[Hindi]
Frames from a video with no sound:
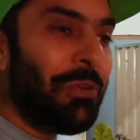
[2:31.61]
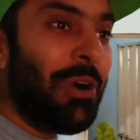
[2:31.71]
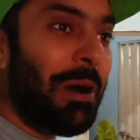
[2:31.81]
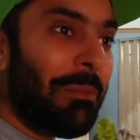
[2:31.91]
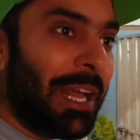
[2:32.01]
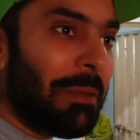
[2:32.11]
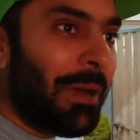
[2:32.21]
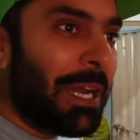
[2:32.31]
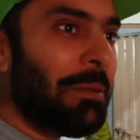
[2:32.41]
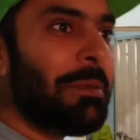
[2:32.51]
वो हमारे
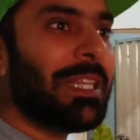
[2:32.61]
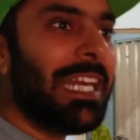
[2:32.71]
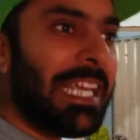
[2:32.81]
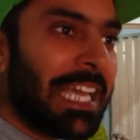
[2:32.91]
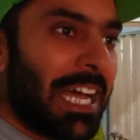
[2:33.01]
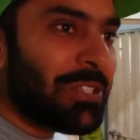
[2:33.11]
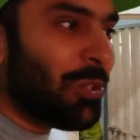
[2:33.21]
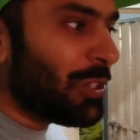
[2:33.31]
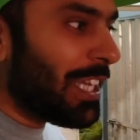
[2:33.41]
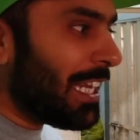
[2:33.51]
बारे में पता नहीं क्या
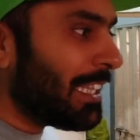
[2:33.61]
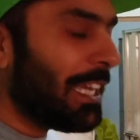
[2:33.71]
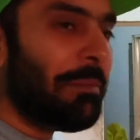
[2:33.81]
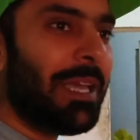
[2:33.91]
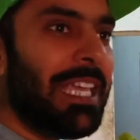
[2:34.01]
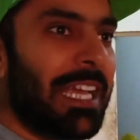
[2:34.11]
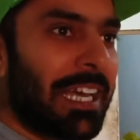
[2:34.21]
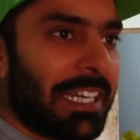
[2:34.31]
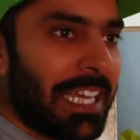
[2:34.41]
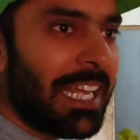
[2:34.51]
सोचता रहता है कि भाई ये
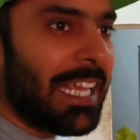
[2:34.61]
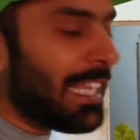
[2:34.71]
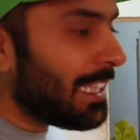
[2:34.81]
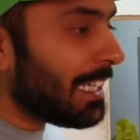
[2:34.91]
कर क्या रहे हैं